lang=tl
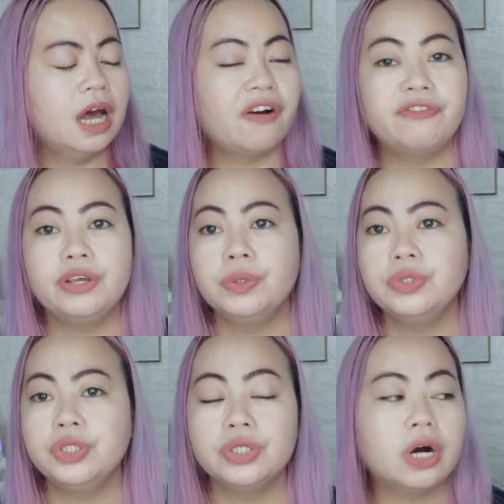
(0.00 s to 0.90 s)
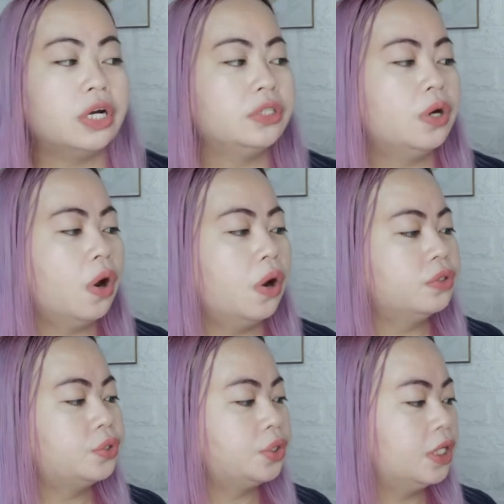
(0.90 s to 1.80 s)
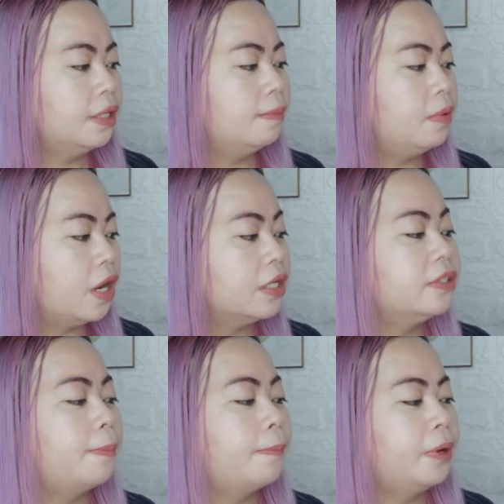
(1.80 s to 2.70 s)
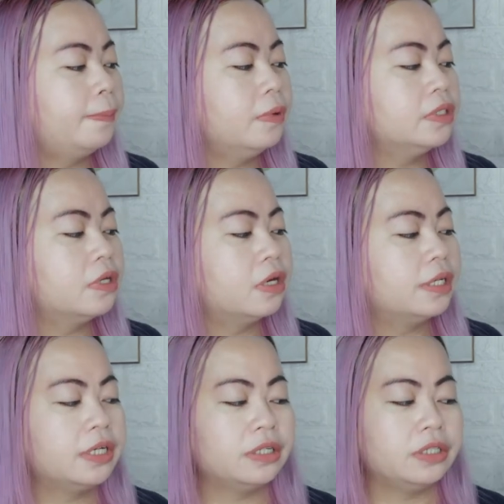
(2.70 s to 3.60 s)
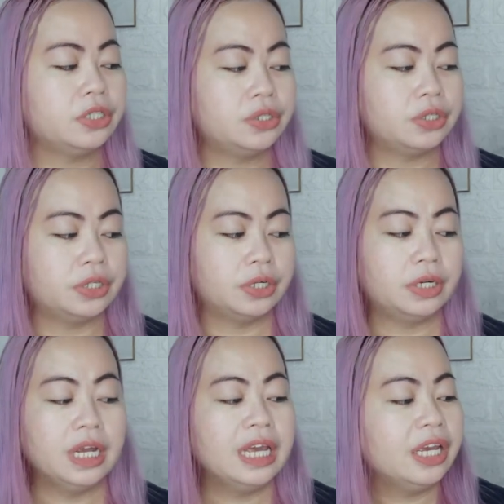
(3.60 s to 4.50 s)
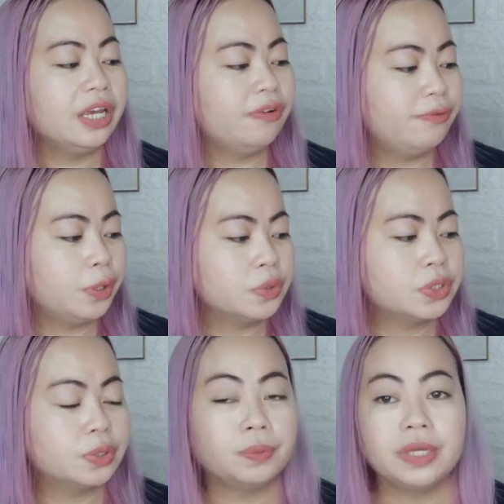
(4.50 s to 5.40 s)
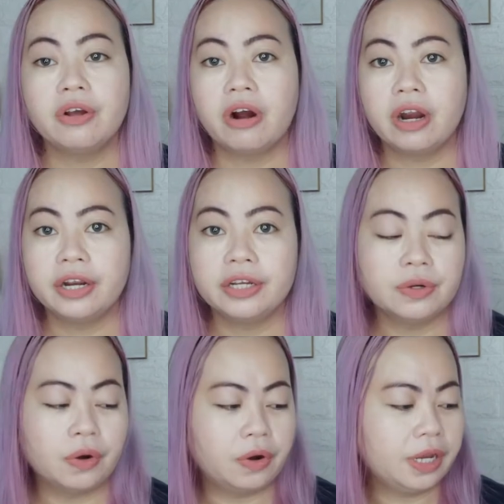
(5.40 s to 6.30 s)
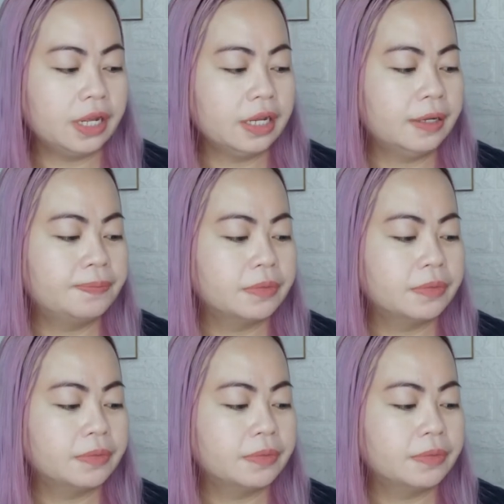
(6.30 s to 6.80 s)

uh, Fusion Ultra Blonde Purple Toning Conditioner infused with argan oil,